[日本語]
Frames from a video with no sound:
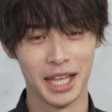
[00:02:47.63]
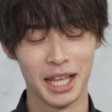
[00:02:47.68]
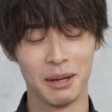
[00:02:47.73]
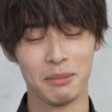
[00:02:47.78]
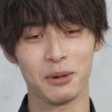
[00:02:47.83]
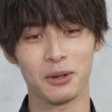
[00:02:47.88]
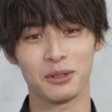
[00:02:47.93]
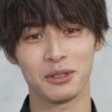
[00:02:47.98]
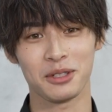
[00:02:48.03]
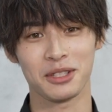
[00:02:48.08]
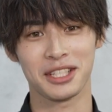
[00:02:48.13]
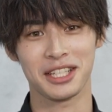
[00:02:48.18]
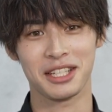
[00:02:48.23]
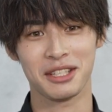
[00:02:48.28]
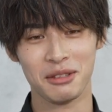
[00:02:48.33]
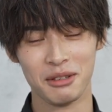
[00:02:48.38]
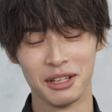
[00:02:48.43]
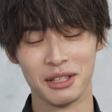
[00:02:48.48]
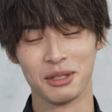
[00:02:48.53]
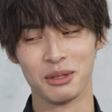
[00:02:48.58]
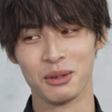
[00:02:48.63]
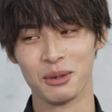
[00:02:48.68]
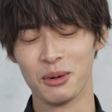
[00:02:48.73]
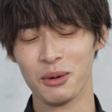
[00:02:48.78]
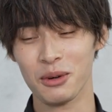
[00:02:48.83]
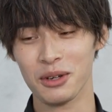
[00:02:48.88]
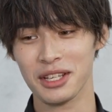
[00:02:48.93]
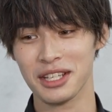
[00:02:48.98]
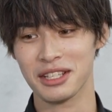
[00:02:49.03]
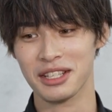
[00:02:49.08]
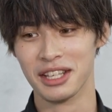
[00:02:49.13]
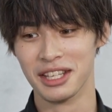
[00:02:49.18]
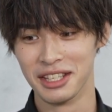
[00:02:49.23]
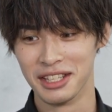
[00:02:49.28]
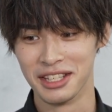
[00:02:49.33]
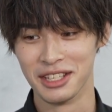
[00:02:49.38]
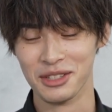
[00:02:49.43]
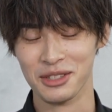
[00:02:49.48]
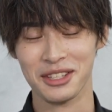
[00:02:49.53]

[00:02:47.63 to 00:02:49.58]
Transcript: かいや僕実はそのコーヒー好き好き